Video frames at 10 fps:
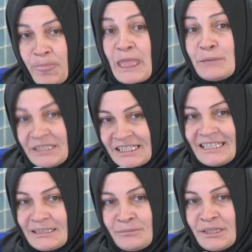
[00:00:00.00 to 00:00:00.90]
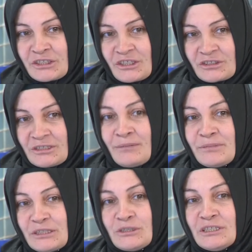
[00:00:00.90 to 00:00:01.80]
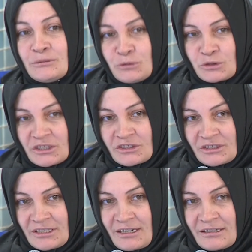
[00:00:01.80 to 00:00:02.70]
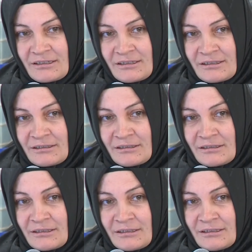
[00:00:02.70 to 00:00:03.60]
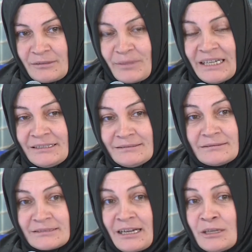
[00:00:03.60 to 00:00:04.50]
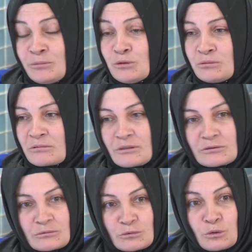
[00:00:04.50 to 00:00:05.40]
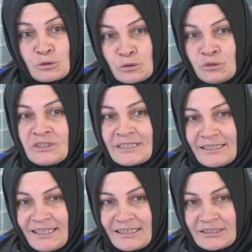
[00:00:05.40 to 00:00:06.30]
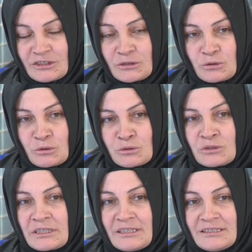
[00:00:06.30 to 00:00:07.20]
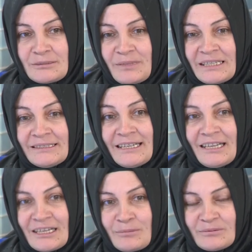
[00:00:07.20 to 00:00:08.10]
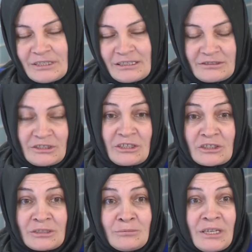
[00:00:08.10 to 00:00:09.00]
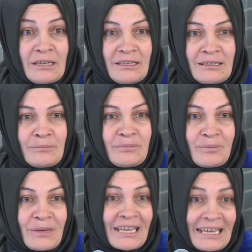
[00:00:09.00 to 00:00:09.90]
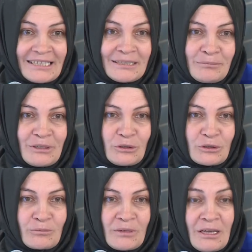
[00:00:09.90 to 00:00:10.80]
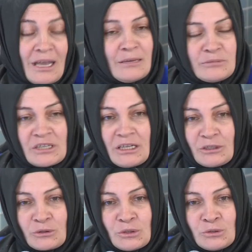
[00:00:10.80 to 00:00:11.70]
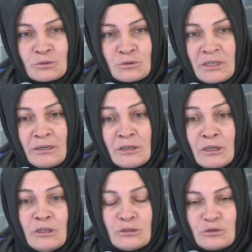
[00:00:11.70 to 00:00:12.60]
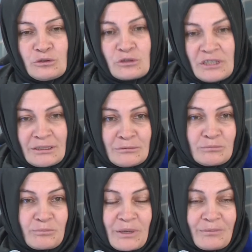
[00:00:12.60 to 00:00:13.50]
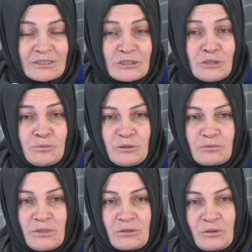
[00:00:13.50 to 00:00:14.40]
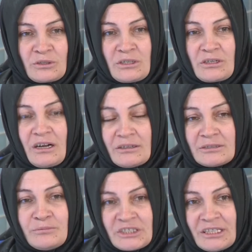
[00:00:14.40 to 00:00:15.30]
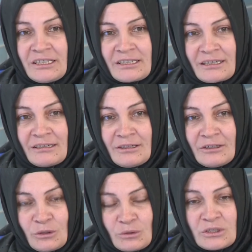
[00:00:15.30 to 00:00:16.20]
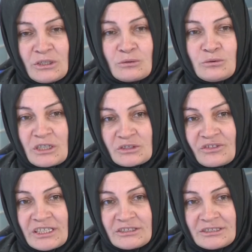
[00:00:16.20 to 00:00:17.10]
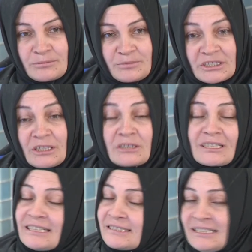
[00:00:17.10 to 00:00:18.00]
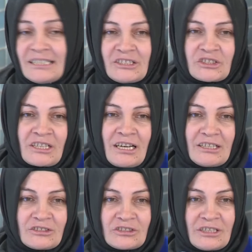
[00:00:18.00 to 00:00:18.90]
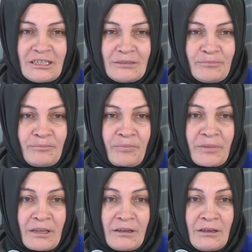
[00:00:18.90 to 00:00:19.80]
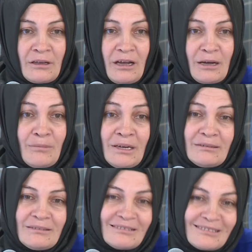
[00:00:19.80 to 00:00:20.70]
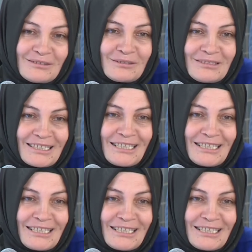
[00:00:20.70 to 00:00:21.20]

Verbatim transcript: Biri 25 yaşında, biri 23 yaşında. Ben yani bu dokuzuncu seneye girecek. Dokuz senedir ben neler yaşadım bir Allah'la kendim biliyorum hem sağlık konusunda çocukların babasız büyütmek o kadar ağır bir şey ki, o kadar uğraş verici bir şey ki kesinlikle şikayetçi değilim. Ama iki